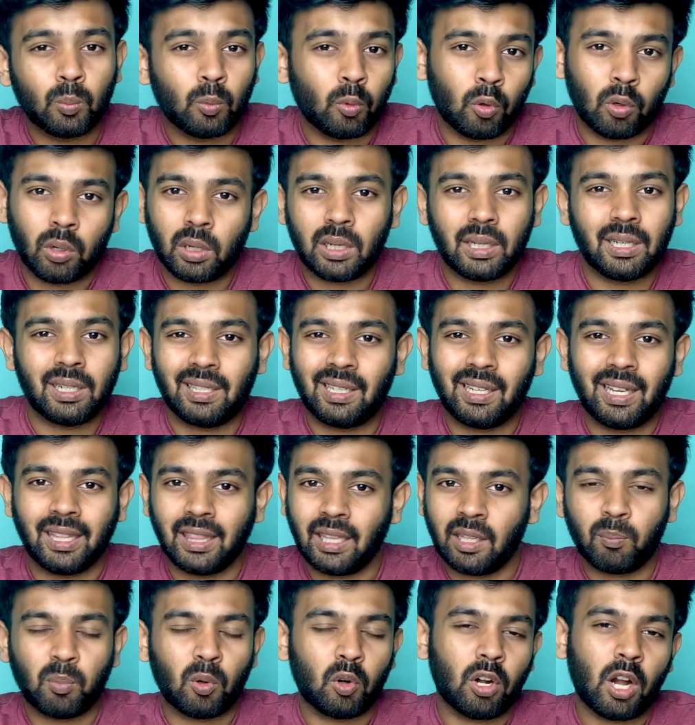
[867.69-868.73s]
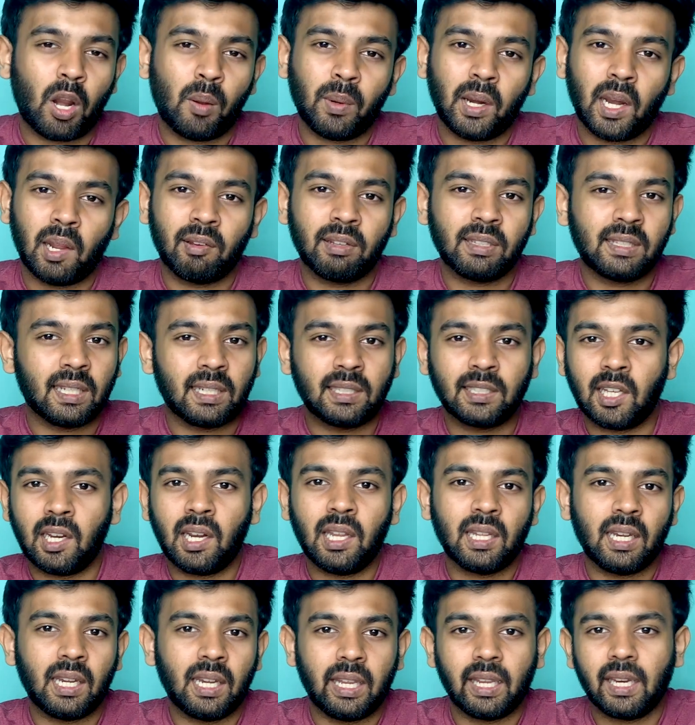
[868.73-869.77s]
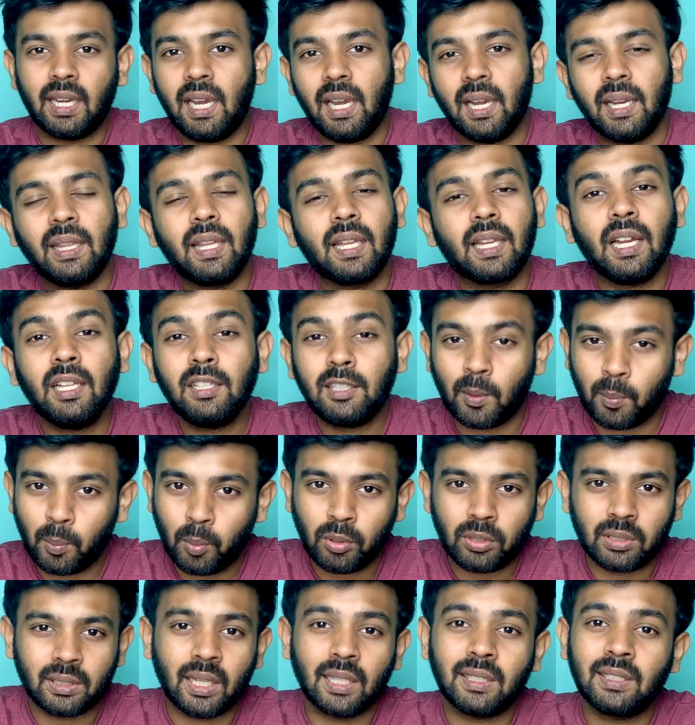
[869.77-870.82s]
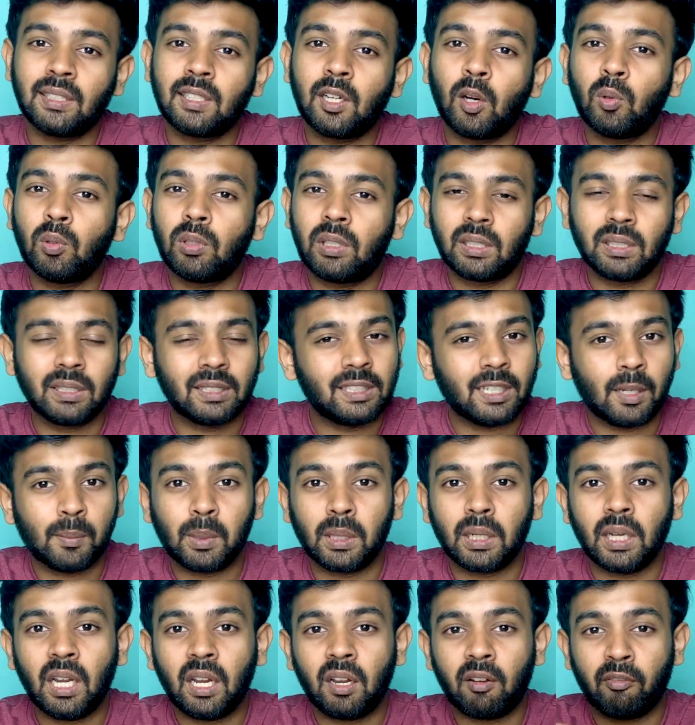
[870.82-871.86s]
உங்களுக்கு எந்த ப்ரோக்ராமிங் லாங்குவேஜ் தெரிஞ்சாலும் அதில் நீங்களே எழுதிக்கலாம் சப்போஸ் ஏதாச்சும் டவுட் இருந்துச்சு அப்படின்னா